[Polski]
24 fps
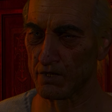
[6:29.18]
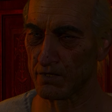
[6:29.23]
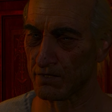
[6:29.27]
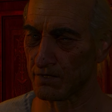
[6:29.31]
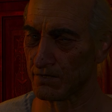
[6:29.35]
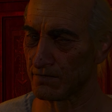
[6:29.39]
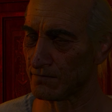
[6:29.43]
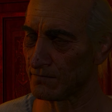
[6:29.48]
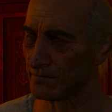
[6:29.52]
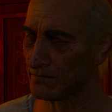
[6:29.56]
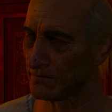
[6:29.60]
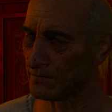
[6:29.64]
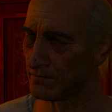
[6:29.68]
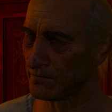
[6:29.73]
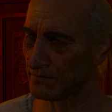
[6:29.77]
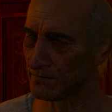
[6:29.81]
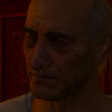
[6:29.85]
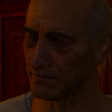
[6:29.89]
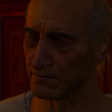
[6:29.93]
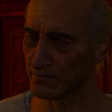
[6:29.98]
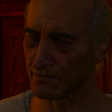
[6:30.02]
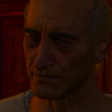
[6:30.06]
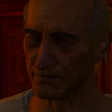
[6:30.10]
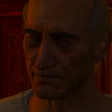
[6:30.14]
on?
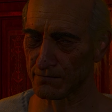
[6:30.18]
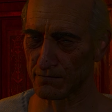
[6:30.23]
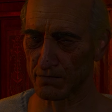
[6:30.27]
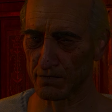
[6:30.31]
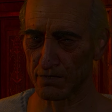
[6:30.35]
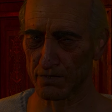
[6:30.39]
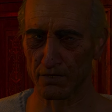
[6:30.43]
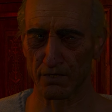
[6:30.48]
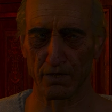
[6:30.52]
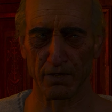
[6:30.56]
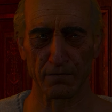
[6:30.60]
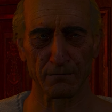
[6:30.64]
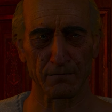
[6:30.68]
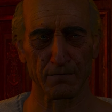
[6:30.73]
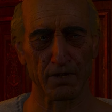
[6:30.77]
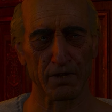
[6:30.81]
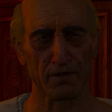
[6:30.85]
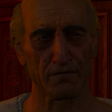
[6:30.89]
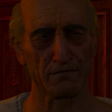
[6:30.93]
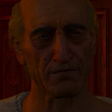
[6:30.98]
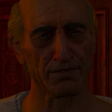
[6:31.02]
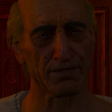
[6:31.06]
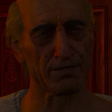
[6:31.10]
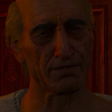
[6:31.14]
To
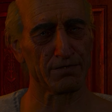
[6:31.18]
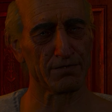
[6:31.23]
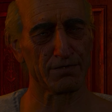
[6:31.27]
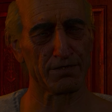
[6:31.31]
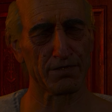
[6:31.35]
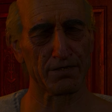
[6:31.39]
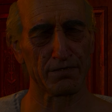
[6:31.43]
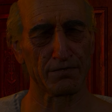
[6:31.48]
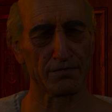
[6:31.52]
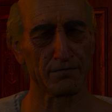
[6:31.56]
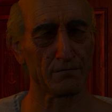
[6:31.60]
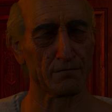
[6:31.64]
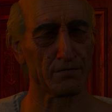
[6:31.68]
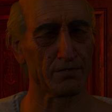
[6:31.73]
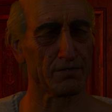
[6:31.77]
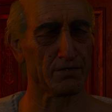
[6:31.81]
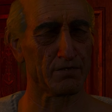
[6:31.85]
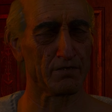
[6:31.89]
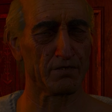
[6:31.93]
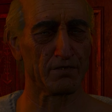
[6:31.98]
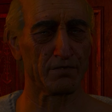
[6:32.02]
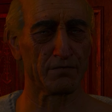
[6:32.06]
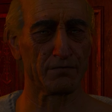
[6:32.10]
naprawdę nie jest mój